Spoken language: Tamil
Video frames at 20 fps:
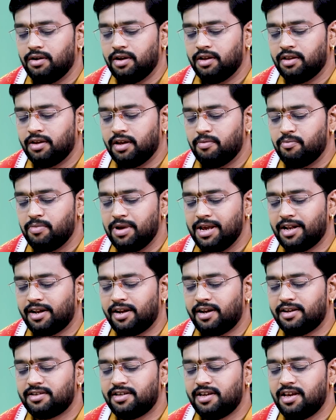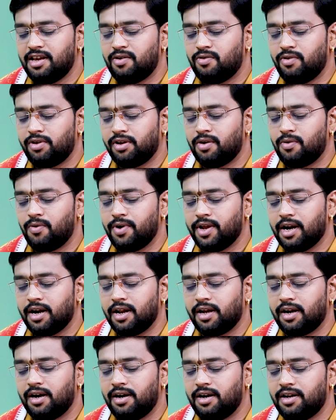இந்த மீனராசியை குறிக்கக்கூடிய
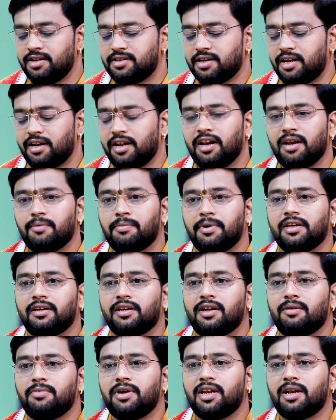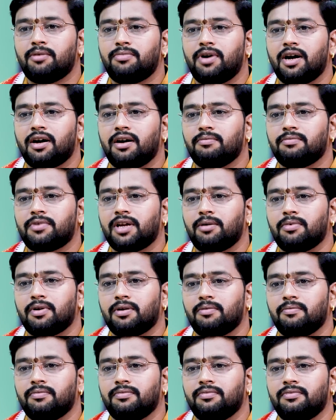இடங்கள்னு சென்னையில் பார்த்திங்கன்னா மீனம்பாக்கம்
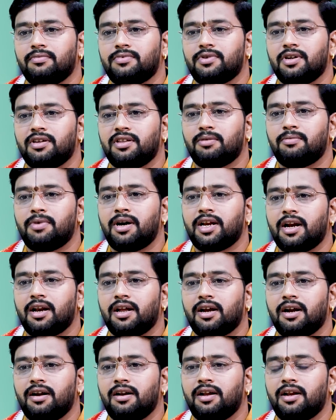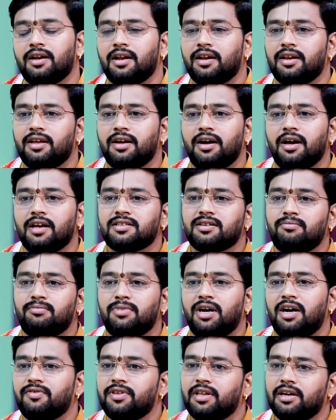தாம்பரம் ஸோ இந்த மாதிரி இடங்களில் நிறையா
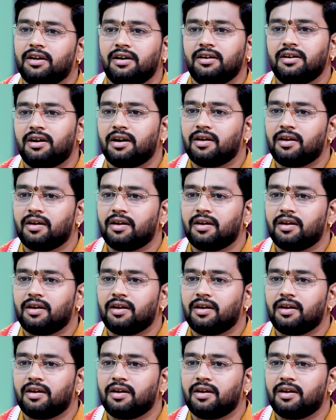அசம்பாவிதங்கள்